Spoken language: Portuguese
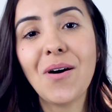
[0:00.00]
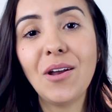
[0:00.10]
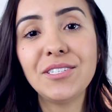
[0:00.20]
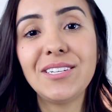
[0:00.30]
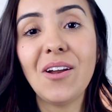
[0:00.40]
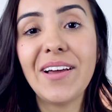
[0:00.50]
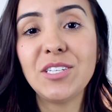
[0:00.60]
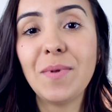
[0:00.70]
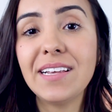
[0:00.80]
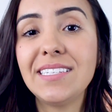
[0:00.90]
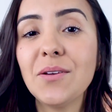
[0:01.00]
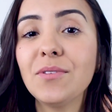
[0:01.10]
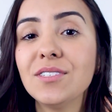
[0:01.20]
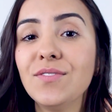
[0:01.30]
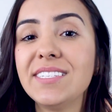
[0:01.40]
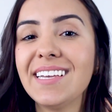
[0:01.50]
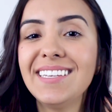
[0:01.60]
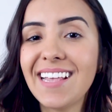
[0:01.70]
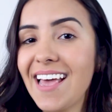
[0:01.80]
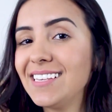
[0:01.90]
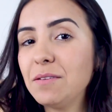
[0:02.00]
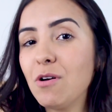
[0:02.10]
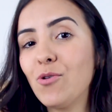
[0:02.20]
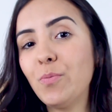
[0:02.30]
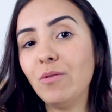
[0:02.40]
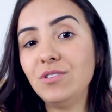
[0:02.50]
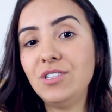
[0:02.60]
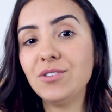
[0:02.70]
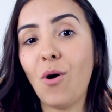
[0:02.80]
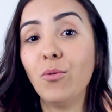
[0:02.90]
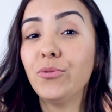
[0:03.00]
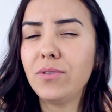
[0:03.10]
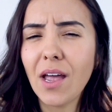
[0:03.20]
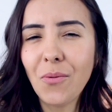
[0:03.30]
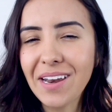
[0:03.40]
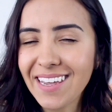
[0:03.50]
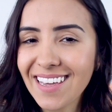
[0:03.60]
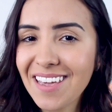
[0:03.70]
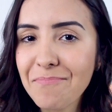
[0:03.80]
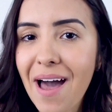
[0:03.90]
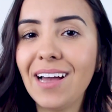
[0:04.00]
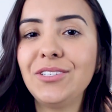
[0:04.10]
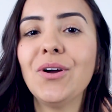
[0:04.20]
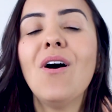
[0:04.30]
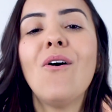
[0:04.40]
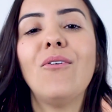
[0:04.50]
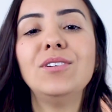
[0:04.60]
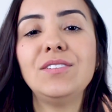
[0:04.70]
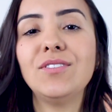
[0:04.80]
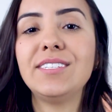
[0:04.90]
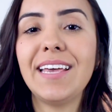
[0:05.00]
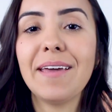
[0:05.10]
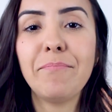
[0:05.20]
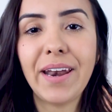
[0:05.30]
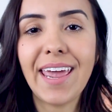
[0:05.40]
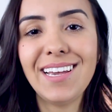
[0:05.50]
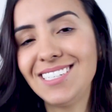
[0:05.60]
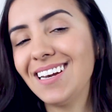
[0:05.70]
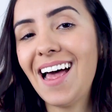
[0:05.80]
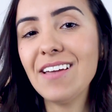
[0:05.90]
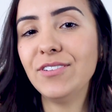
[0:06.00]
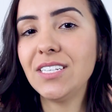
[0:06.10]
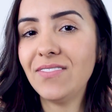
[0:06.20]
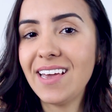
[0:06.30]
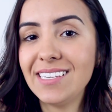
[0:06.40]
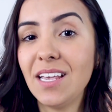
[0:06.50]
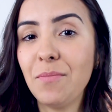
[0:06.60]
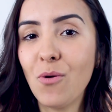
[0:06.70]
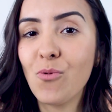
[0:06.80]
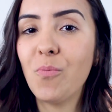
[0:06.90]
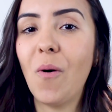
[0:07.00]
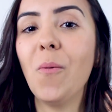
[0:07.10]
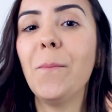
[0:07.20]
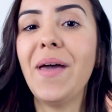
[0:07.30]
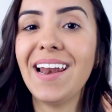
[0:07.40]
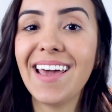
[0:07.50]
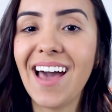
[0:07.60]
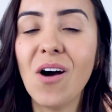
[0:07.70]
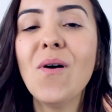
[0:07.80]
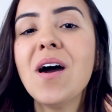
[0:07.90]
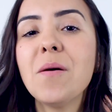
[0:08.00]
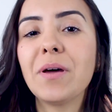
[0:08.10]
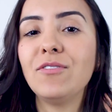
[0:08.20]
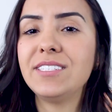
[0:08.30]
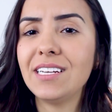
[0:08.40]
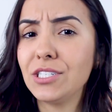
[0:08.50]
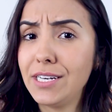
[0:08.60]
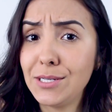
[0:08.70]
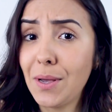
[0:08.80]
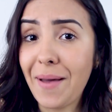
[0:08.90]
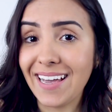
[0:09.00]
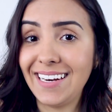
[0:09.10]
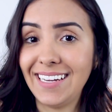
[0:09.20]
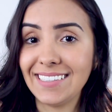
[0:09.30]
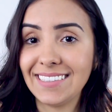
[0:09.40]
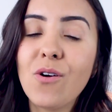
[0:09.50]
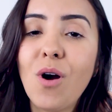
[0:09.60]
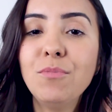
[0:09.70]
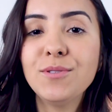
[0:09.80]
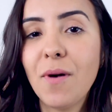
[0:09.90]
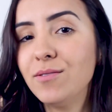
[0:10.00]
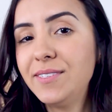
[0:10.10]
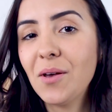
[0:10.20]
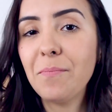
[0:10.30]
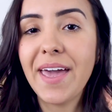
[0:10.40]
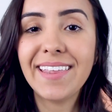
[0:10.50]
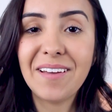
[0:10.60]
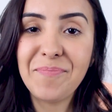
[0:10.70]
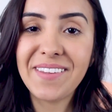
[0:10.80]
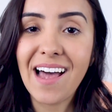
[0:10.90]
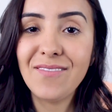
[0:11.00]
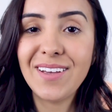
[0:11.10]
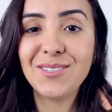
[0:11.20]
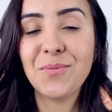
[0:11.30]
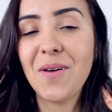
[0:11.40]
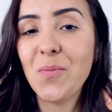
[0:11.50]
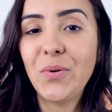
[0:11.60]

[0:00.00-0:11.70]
com a loja Silhouette Brasil, então se você quiser receber um cupom de desconto, tem um link aqui embaixo onde você preenche lá e você vai receber um cupom bem legal para você adquirir sua máquina. Como os moldes são bem adaptáveis, o meu,